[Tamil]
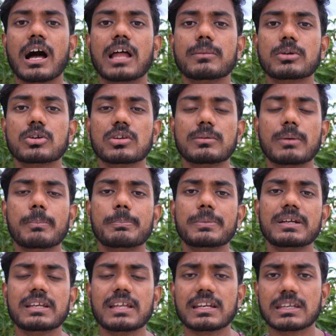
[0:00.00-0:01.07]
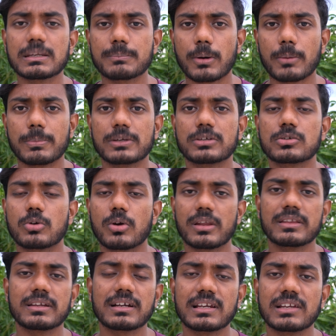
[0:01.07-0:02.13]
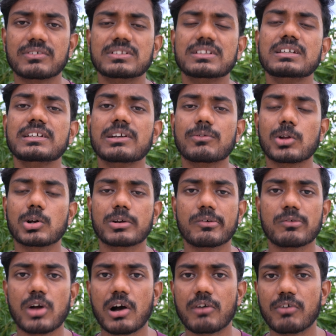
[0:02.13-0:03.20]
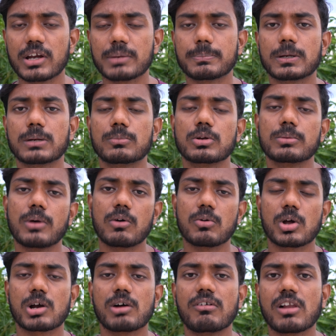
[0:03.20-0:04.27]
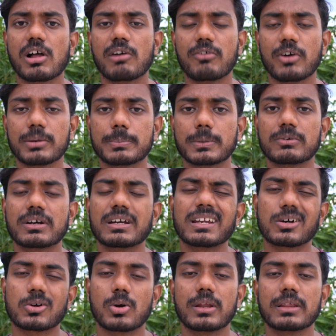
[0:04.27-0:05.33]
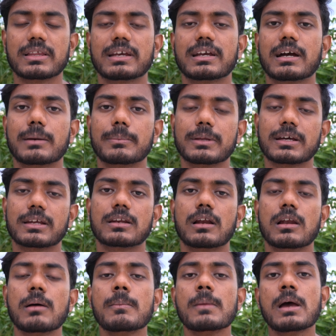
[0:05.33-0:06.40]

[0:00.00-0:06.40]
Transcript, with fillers: அது மட்டும் இல்லாமல் ப்ரீடியாட்ரிக் பாப்புலேஷன் குழந்தைங்களில் வந்து எவ்வளோக்கு எவ்வளோ அவாய்ட் பண்ண முடியுமோ அவ்வளோக்கு அவ்வளோ அவாய்ட் பண்ணுவாங்க ஏன்னா குழந்தைங்க அப்படிங்கிறனால